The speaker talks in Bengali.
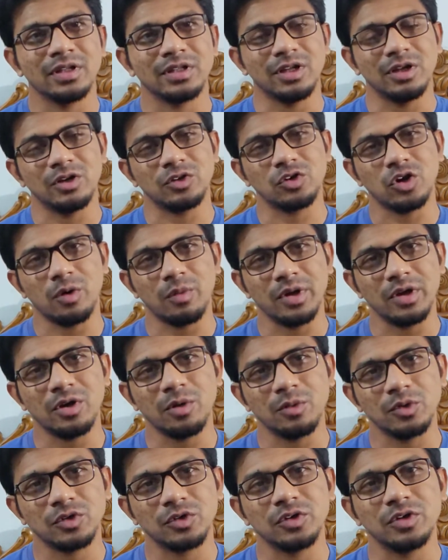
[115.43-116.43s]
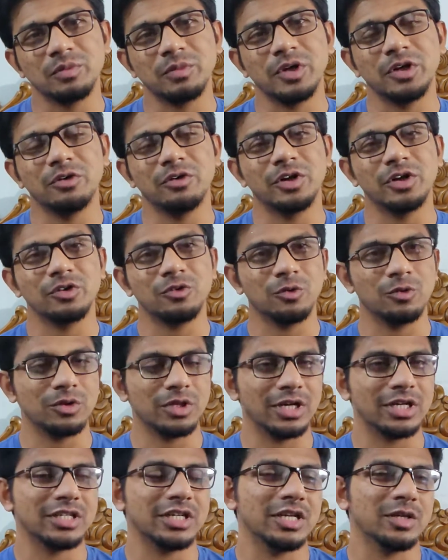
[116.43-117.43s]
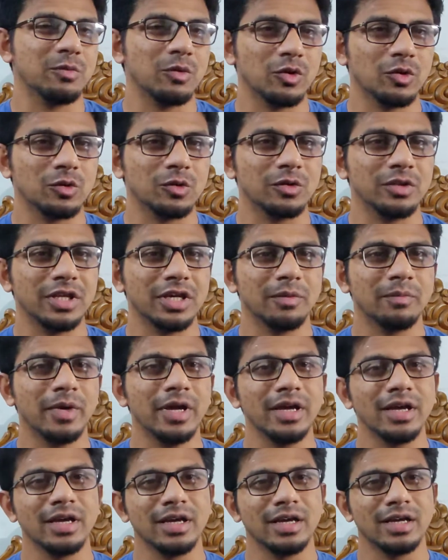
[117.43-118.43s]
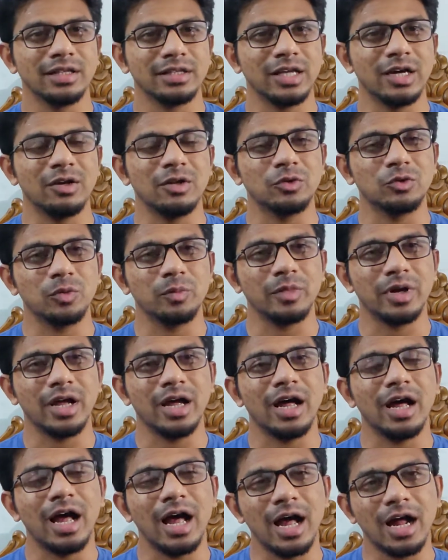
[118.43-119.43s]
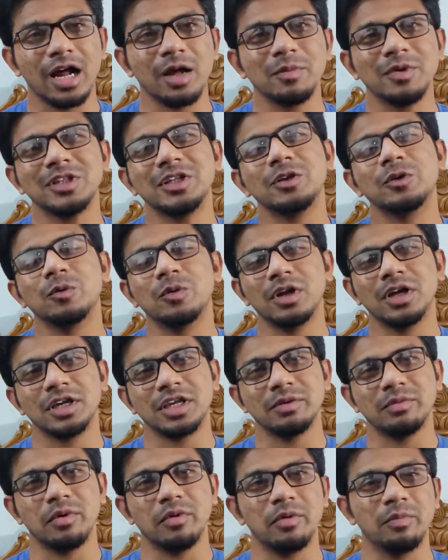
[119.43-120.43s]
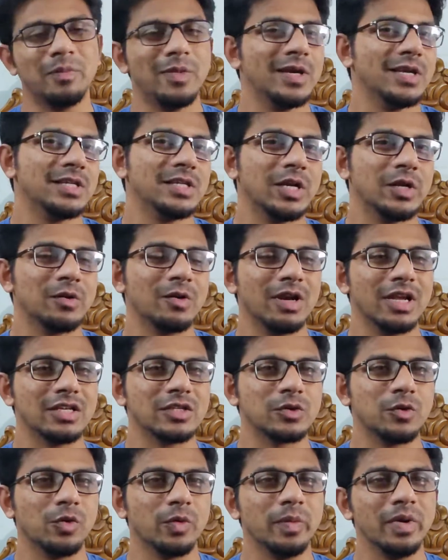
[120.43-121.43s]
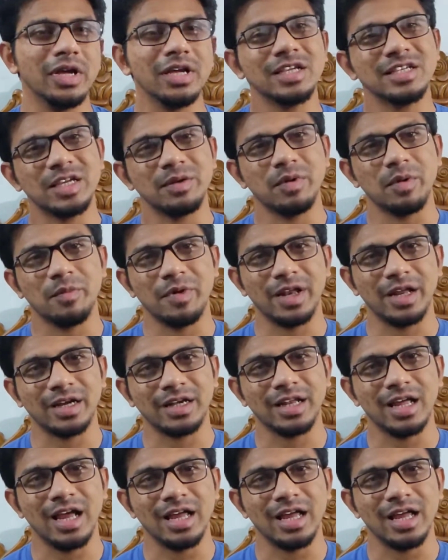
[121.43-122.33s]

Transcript: তাহলে সবাই অবশ্যই ভিডিওটি শুরু থেকে শেষ পর্যন্ত দেখবে তাহলে তোমরা আগামী দিনগুলো কিভাবে বেস্ট ইউটিলাইজ করবে সে ব্যাপারে একটা